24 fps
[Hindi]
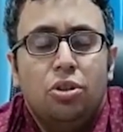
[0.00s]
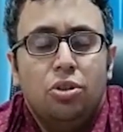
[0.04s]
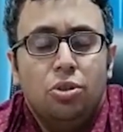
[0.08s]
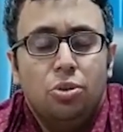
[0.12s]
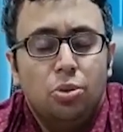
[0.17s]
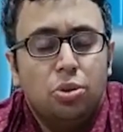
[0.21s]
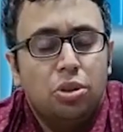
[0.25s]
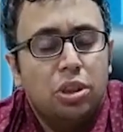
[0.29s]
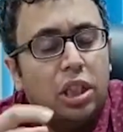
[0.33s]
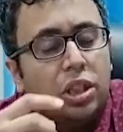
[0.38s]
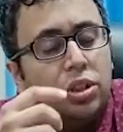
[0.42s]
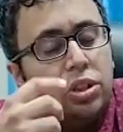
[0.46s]

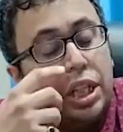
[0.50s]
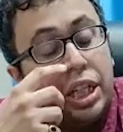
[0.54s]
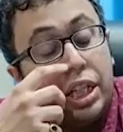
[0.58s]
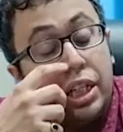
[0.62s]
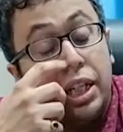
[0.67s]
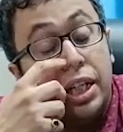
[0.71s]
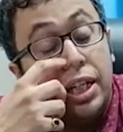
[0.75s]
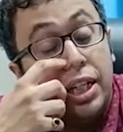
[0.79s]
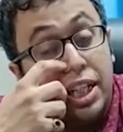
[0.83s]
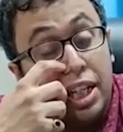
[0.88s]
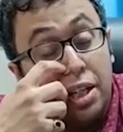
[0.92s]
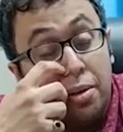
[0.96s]
दूसरा एक
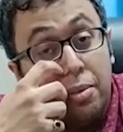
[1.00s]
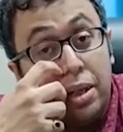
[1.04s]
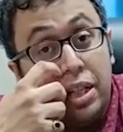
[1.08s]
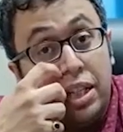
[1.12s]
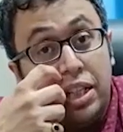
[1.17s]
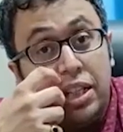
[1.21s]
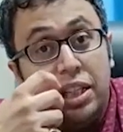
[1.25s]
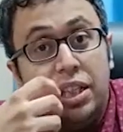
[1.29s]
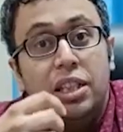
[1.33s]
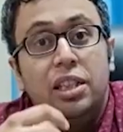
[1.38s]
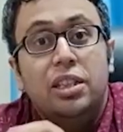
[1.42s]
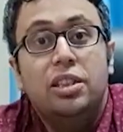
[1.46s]
गठिया भाई
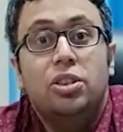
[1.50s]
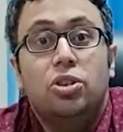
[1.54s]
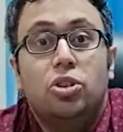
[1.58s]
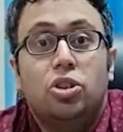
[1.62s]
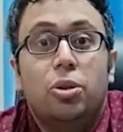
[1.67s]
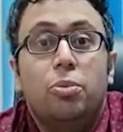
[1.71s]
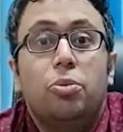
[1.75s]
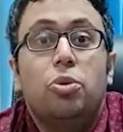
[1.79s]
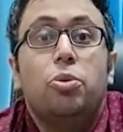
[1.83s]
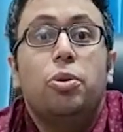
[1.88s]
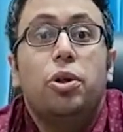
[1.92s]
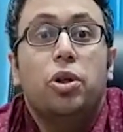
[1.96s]

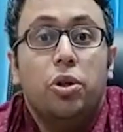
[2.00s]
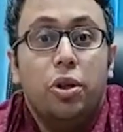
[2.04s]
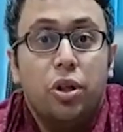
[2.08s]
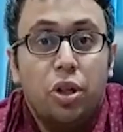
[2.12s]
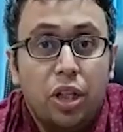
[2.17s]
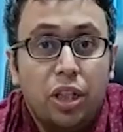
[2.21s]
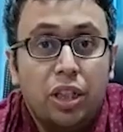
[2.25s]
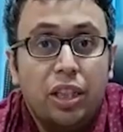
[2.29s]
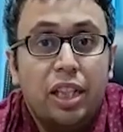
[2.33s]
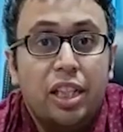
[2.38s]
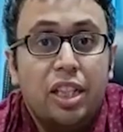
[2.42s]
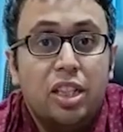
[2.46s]
जिसको हम रूमेटॉइड
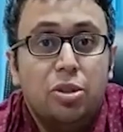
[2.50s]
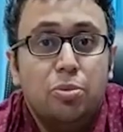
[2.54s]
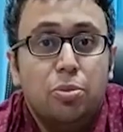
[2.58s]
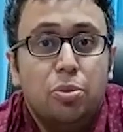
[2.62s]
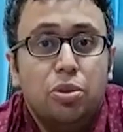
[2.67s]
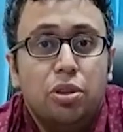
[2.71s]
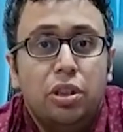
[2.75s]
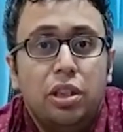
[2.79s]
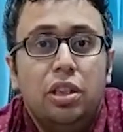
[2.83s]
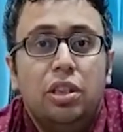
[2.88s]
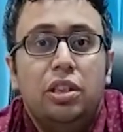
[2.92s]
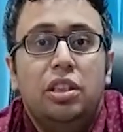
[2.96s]
आर्थराइटिस
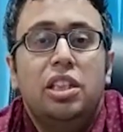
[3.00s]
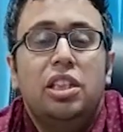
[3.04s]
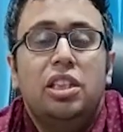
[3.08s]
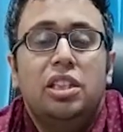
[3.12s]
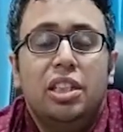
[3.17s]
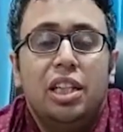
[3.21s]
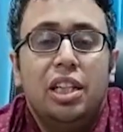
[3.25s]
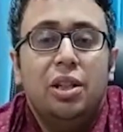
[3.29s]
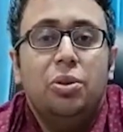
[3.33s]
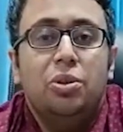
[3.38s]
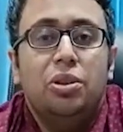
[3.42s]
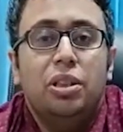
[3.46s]
बोलते हैं
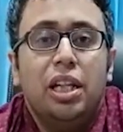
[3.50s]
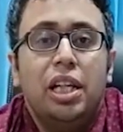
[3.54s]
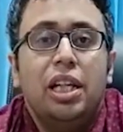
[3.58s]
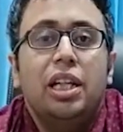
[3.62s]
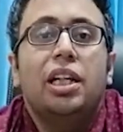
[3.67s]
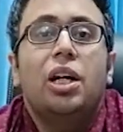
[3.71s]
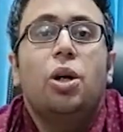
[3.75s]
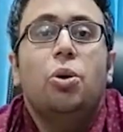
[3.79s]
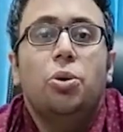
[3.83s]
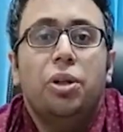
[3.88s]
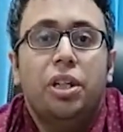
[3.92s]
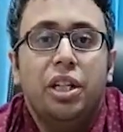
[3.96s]
तीसरा होता है
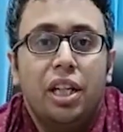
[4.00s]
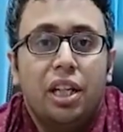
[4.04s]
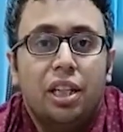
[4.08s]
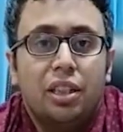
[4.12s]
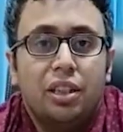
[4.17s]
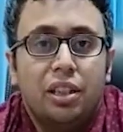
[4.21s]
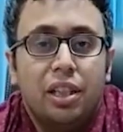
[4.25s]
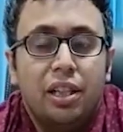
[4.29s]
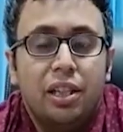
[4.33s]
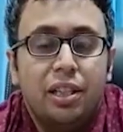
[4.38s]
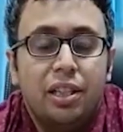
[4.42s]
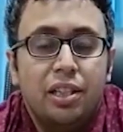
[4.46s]
गाउटी
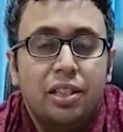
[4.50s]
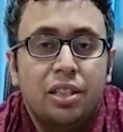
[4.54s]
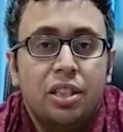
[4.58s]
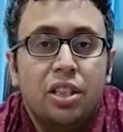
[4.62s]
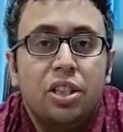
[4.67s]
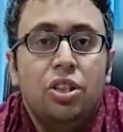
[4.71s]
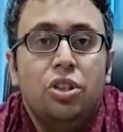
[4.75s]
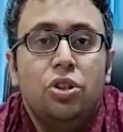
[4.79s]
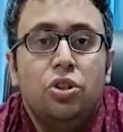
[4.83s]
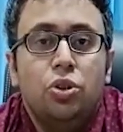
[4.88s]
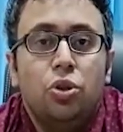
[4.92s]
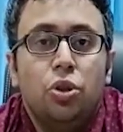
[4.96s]
आर्थराइटिस
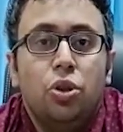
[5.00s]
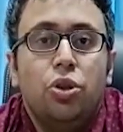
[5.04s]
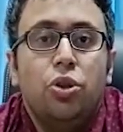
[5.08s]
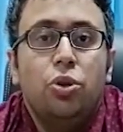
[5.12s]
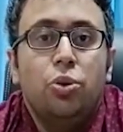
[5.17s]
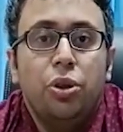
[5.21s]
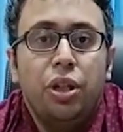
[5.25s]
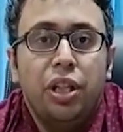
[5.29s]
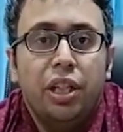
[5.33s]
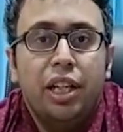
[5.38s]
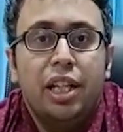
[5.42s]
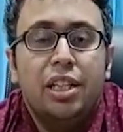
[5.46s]
जो लोग
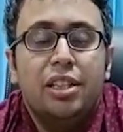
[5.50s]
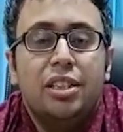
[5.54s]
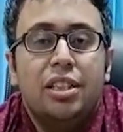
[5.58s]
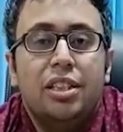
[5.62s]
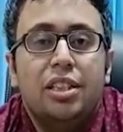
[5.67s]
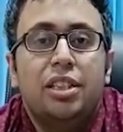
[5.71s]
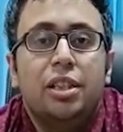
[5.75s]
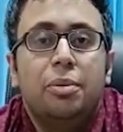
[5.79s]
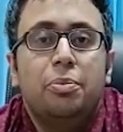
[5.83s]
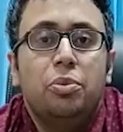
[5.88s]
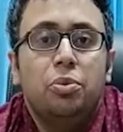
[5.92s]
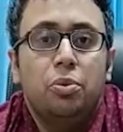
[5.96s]
यूरिक
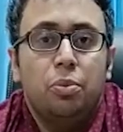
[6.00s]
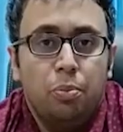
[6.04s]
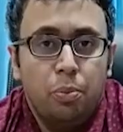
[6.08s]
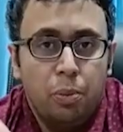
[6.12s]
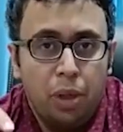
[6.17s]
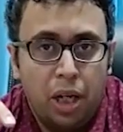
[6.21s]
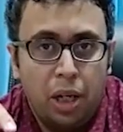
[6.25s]
एसिड जब